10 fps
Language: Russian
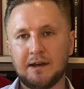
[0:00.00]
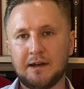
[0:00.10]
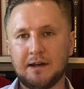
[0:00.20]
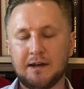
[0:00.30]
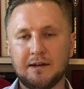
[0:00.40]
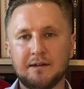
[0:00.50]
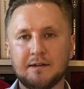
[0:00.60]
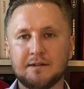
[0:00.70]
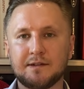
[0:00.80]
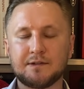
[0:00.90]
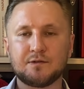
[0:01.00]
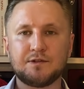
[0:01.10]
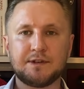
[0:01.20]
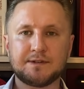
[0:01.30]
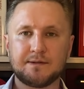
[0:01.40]
а на
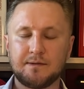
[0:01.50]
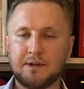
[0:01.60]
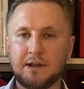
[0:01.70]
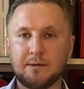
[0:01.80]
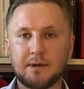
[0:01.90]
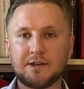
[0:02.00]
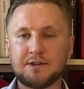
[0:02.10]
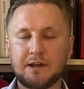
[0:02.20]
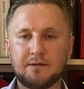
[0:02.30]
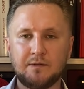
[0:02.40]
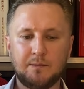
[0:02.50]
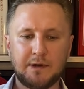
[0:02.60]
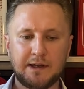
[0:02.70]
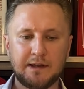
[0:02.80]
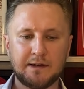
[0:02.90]
существенные не обращают
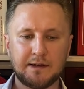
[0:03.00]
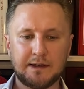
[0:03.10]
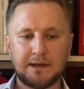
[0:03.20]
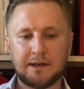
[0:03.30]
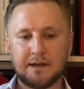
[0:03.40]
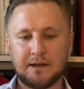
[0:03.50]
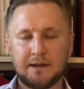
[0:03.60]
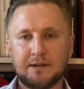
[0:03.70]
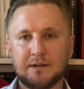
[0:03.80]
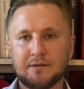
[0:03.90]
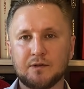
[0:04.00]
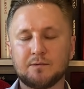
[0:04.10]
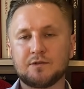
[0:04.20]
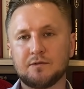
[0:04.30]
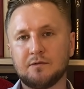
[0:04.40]
внимания. Дело в
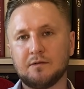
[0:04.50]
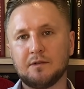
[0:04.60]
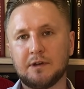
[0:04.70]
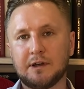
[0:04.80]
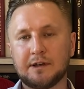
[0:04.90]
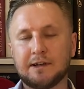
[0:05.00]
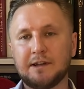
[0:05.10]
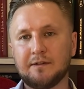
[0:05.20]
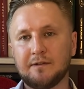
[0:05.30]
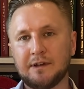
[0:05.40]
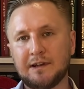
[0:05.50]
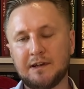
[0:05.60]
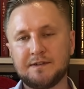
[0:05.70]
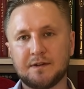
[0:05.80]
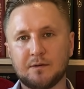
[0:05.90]
том, что когда вы
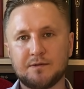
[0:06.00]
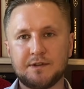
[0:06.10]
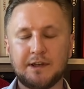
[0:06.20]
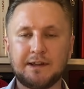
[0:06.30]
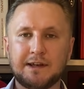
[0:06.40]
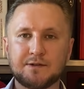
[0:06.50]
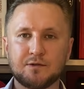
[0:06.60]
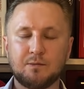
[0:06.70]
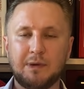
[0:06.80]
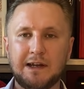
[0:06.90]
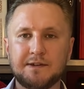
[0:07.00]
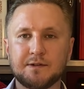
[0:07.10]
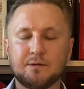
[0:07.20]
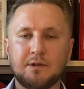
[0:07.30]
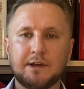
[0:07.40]
анализируете китайскую
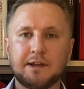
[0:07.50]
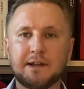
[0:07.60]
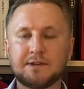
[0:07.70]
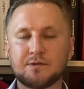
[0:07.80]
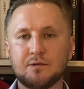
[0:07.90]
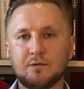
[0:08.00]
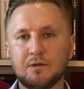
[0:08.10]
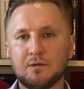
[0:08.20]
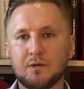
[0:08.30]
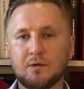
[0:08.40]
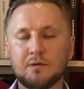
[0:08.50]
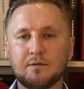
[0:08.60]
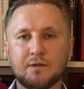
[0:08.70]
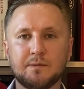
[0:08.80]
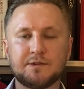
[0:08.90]
политику или китайскую культуру,
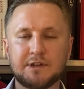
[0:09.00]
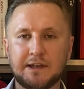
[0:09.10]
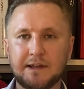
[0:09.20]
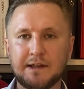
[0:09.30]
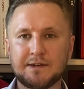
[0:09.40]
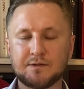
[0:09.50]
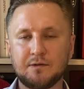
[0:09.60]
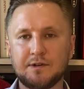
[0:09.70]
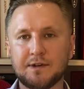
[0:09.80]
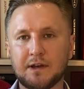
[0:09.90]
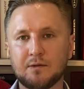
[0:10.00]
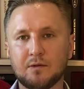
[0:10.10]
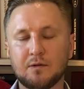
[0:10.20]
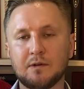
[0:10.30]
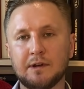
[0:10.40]
в том числе китайскую
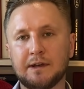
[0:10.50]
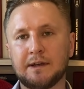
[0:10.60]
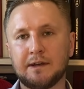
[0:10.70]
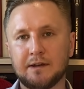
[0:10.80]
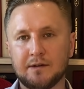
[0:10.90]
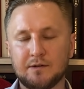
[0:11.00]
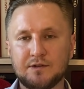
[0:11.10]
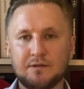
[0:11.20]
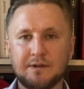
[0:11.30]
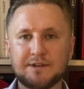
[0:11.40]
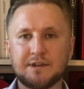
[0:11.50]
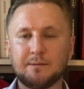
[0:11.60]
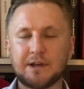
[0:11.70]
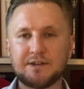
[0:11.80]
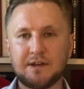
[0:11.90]
литературу, очень важно
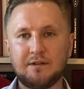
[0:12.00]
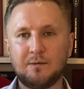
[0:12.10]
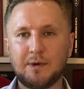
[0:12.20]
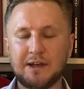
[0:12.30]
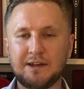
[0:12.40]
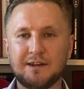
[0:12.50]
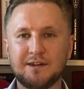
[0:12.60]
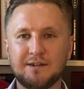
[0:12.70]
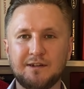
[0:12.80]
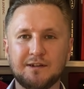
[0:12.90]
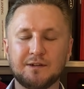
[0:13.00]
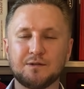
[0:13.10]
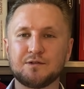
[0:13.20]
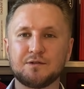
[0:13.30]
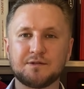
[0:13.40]
обращать внимание не на
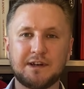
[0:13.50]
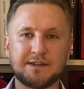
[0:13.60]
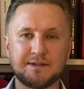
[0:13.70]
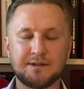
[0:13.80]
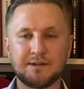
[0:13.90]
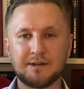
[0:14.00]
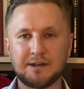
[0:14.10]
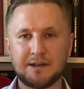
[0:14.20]
то, что сказано,